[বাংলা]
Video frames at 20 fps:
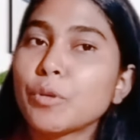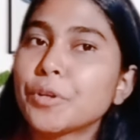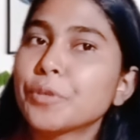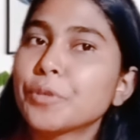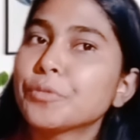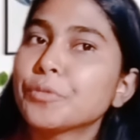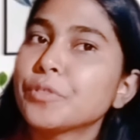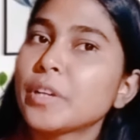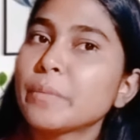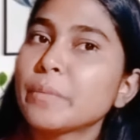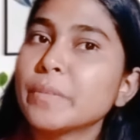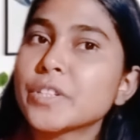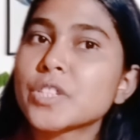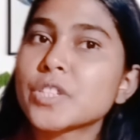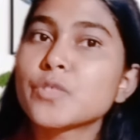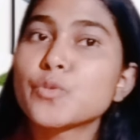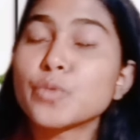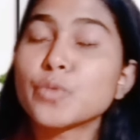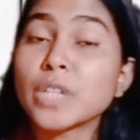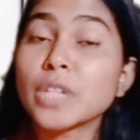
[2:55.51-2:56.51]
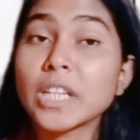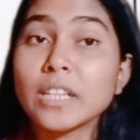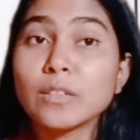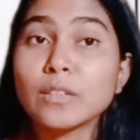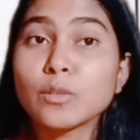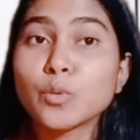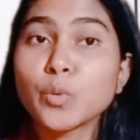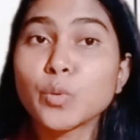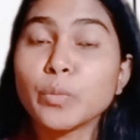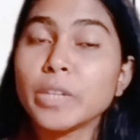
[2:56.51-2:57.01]
পনেরো দিনের বেশি ছুটি
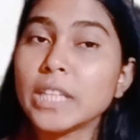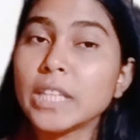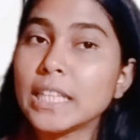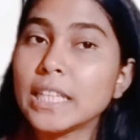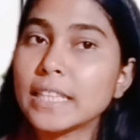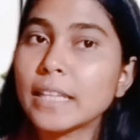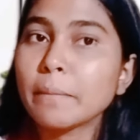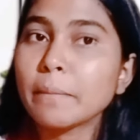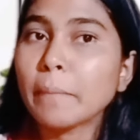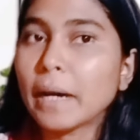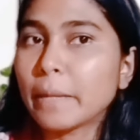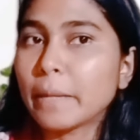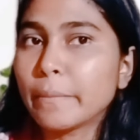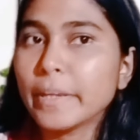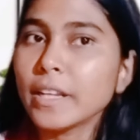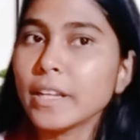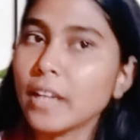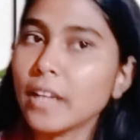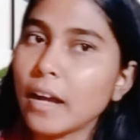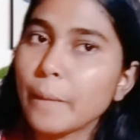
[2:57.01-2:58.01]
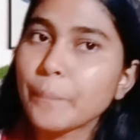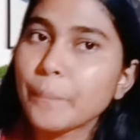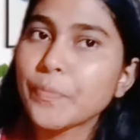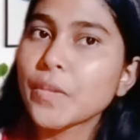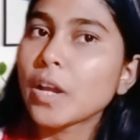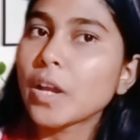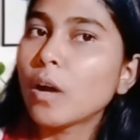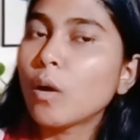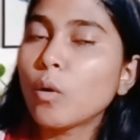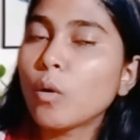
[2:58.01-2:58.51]
কিন্তু তুমি নিতে পারবে না
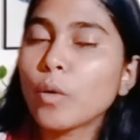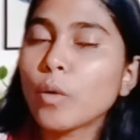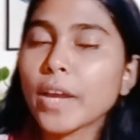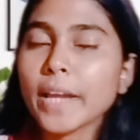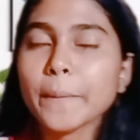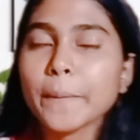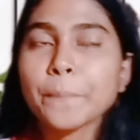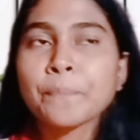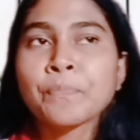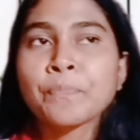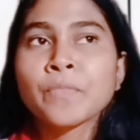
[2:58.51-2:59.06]
ওকে